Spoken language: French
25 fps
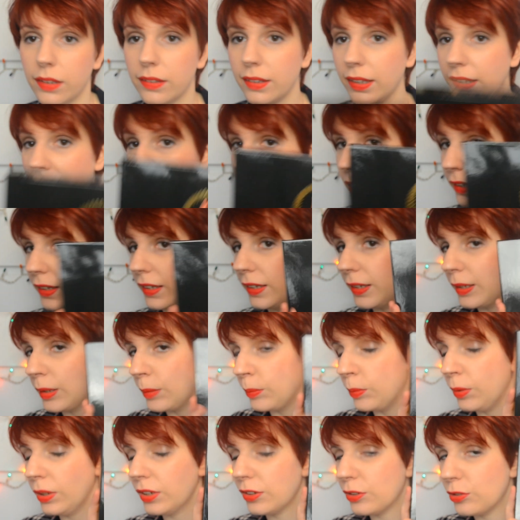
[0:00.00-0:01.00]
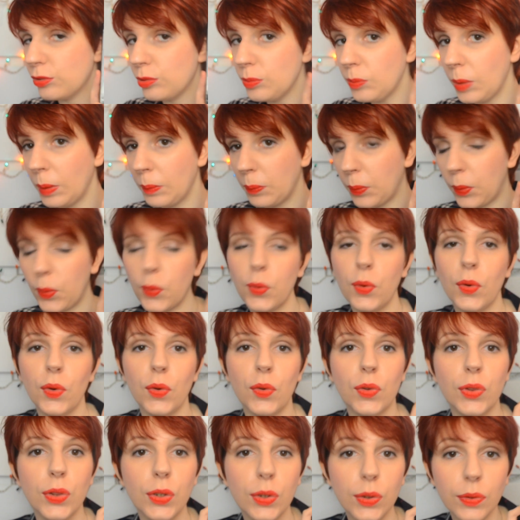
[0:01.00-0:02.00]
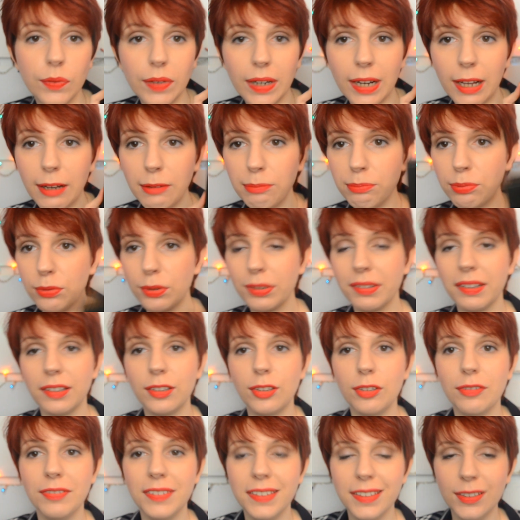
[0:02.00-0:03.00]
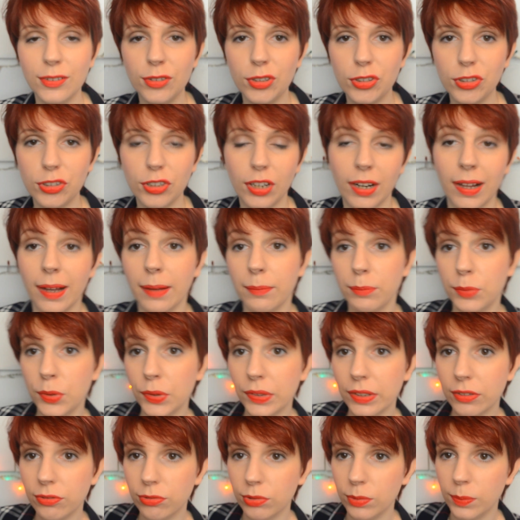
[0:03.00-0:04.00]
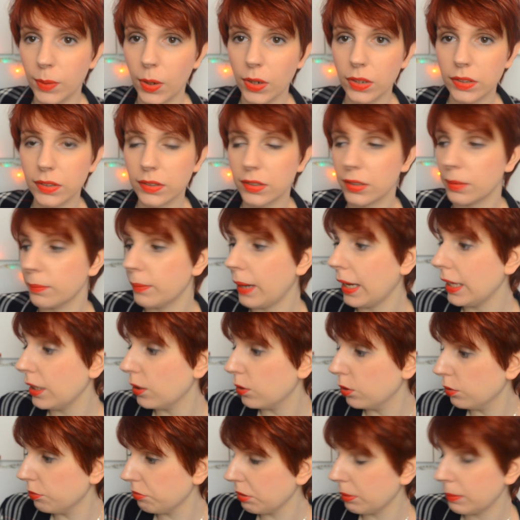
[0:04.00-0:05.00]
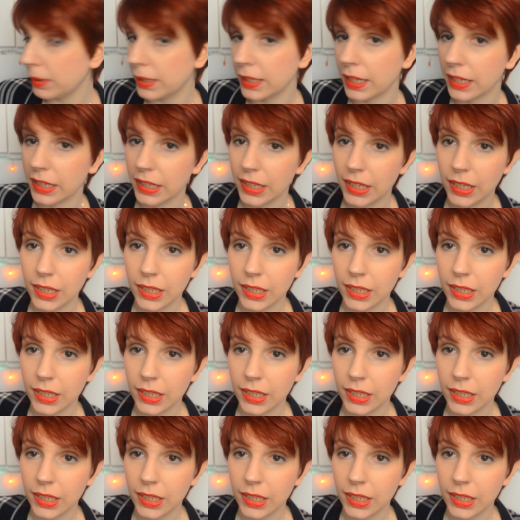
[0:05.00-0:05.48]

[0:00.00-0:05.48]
Ça y est, moi je suis moins pro. Donc voilà pour cette vidéo sur la Beautiful Box by Au Féminin.